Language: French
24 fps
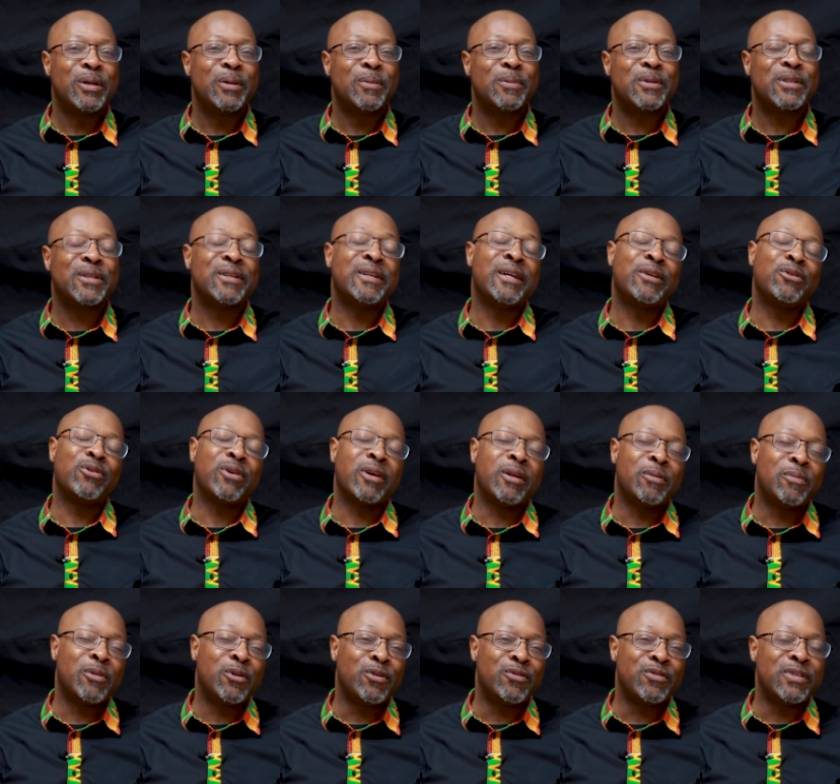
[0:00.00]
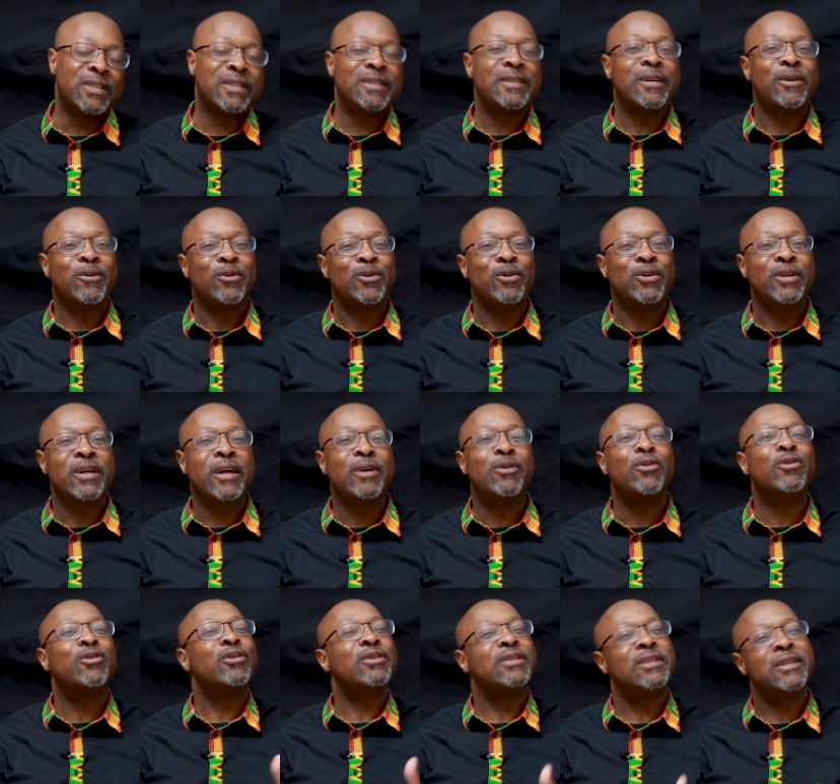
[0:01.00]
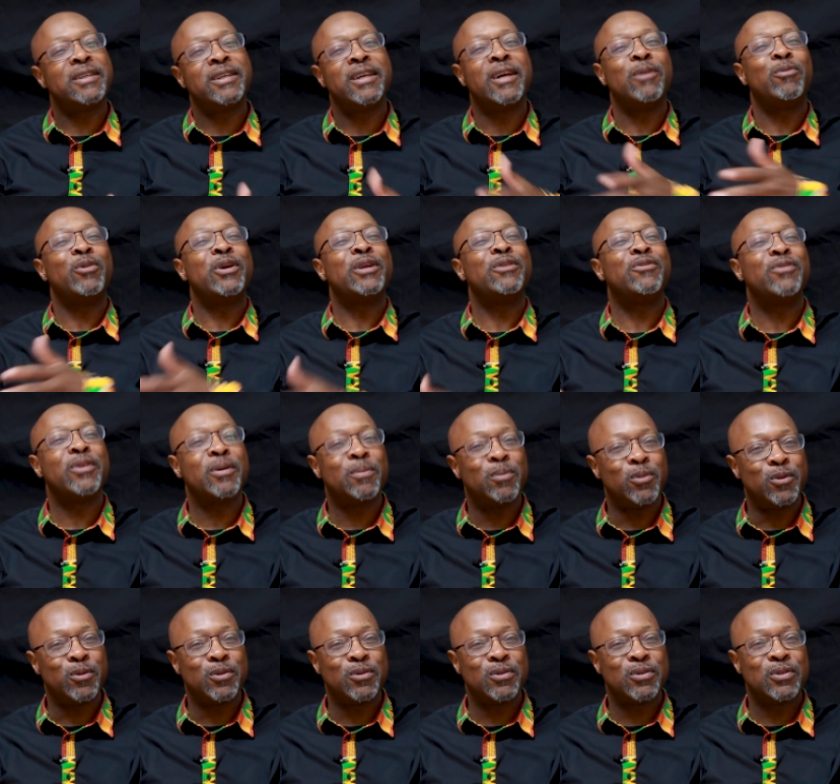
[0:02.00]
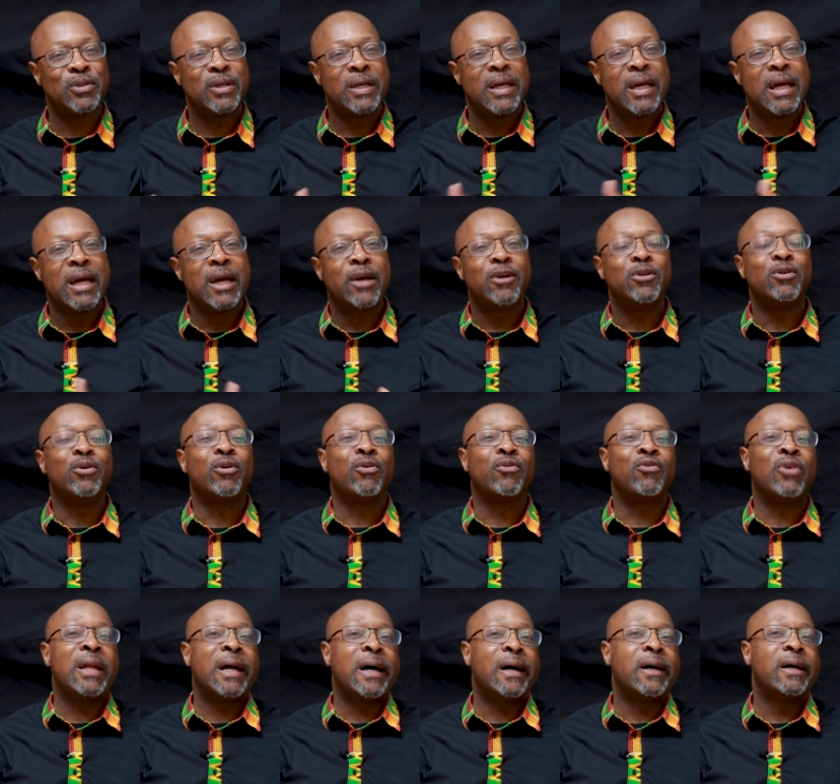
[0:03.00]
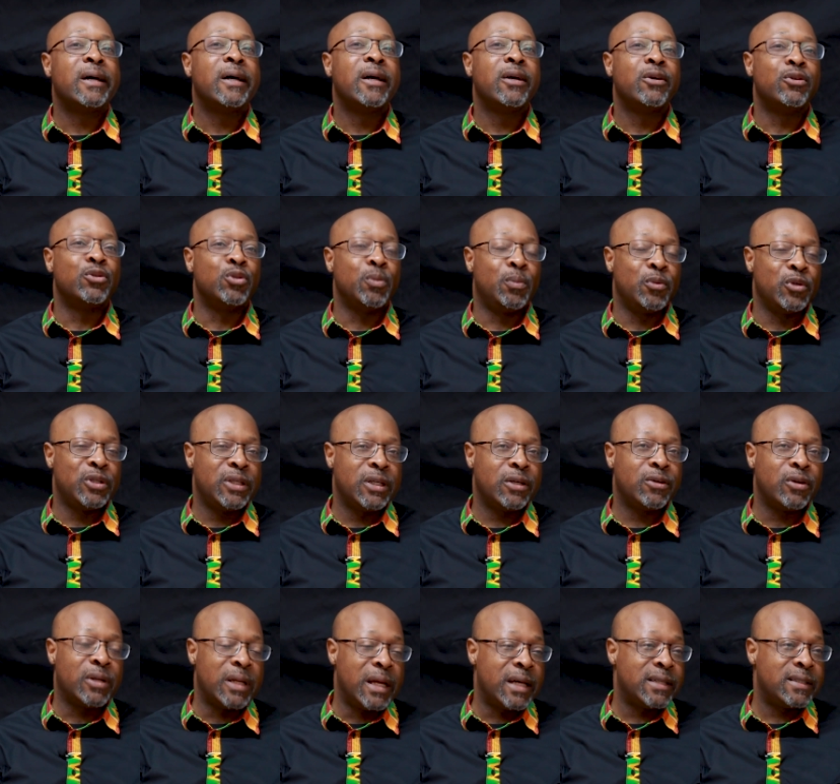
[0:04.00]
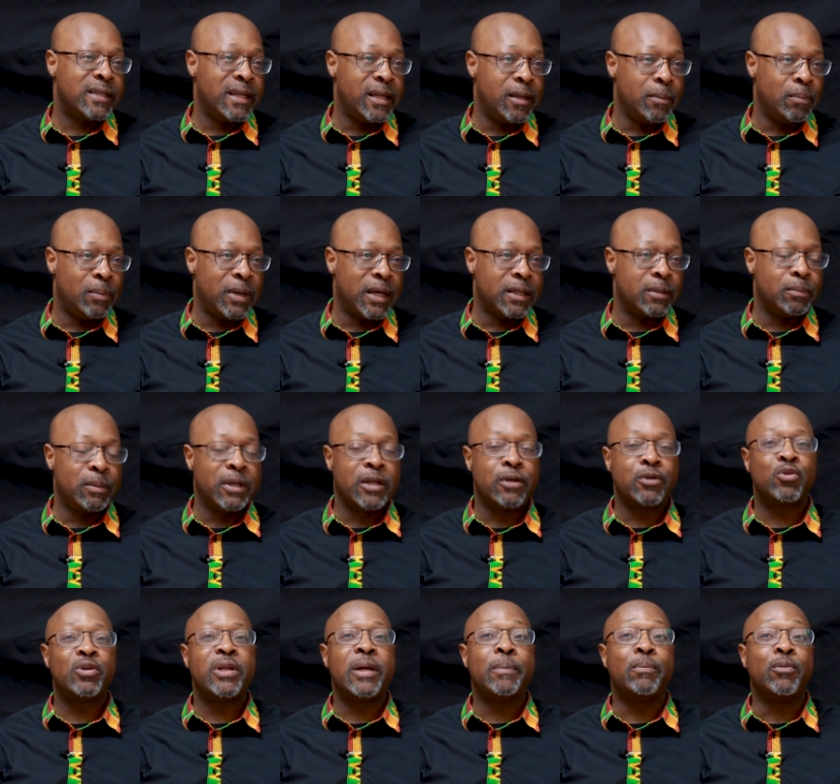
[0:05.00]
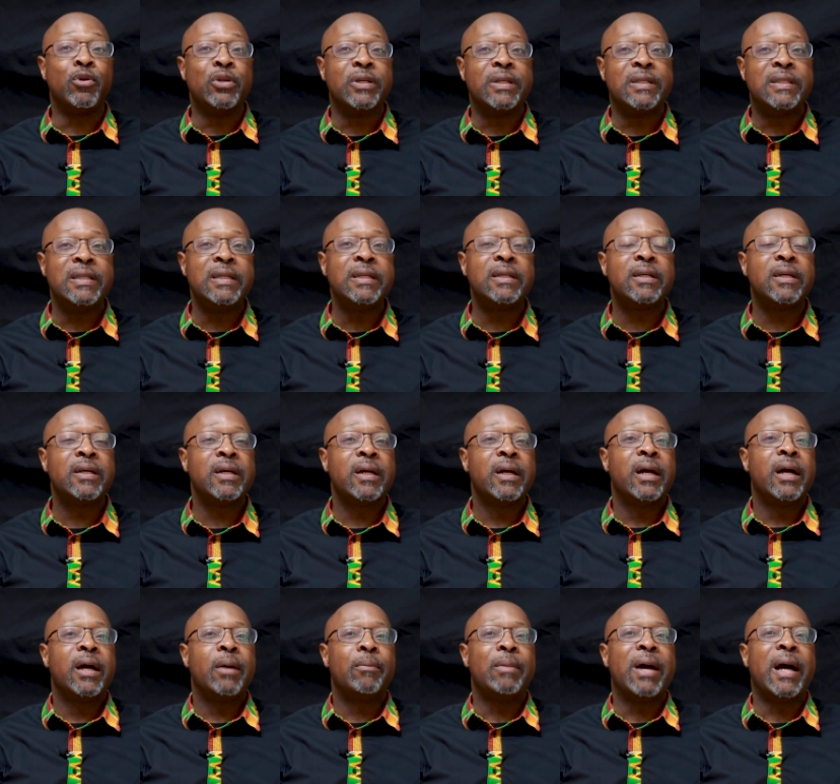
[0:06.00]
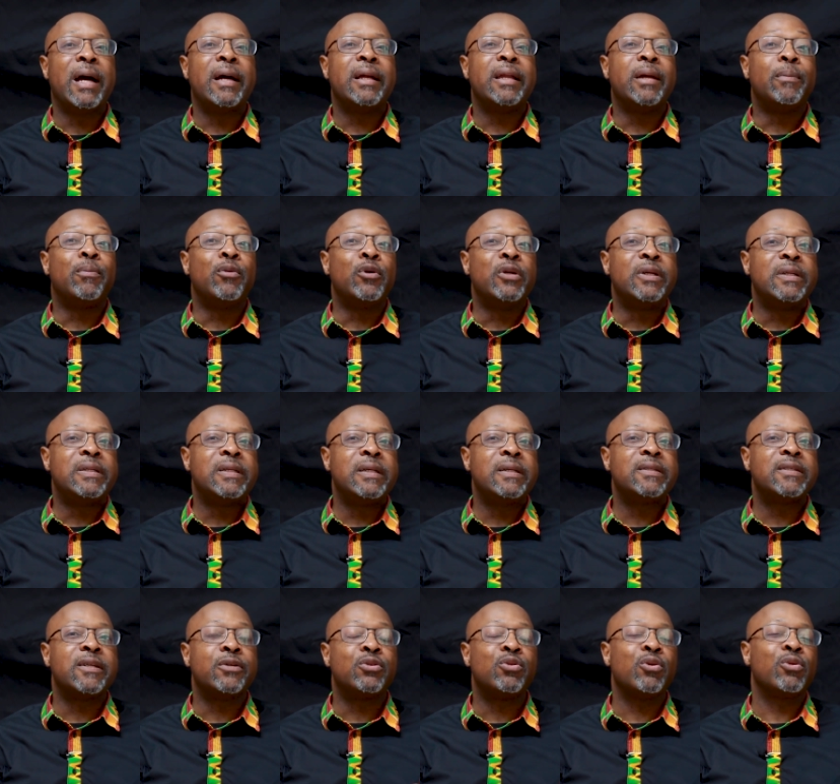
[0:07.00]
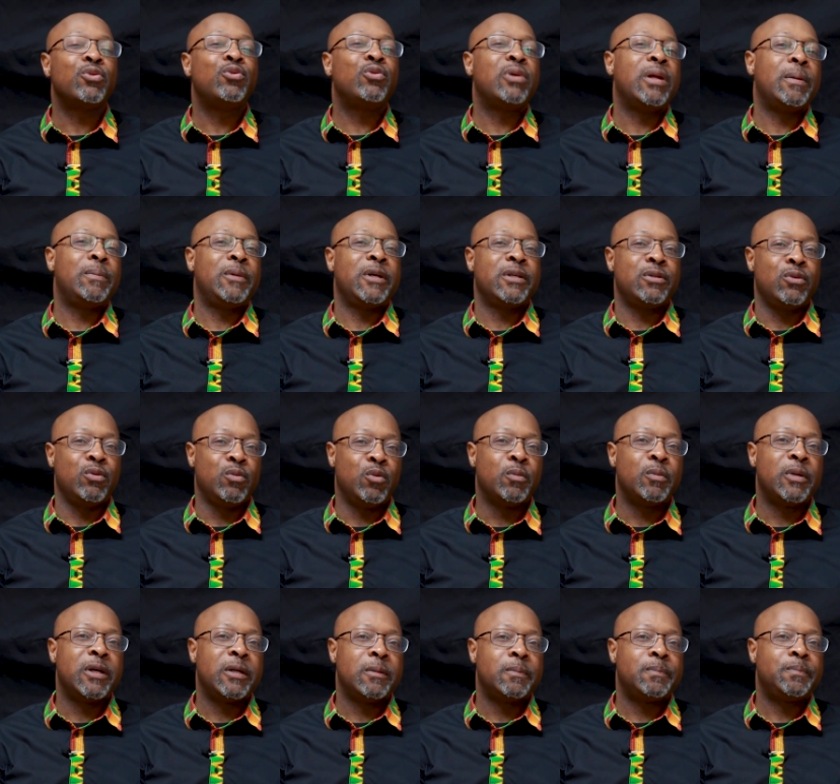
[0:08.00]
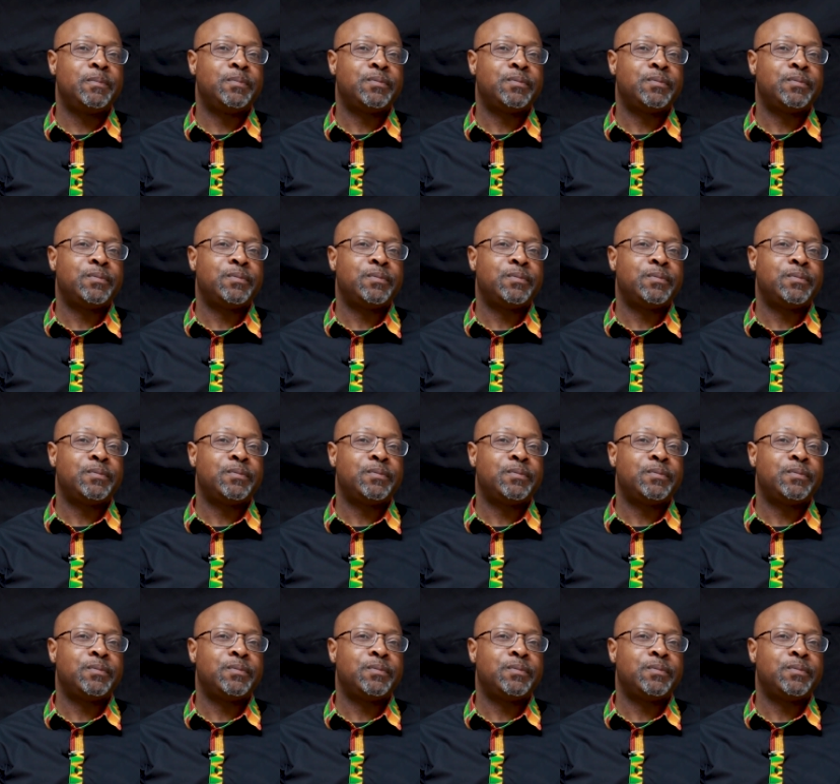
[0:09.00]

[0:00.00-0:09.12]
Parce que naturellement, aux visites décoloniales, on leur dit qu'il y a moyen de faire plus. Donc voilà, je peux dire que là, c'est l'impact. Maintenant, sur les politiques, ben, les politiques, c'est surtout la place Lumumba.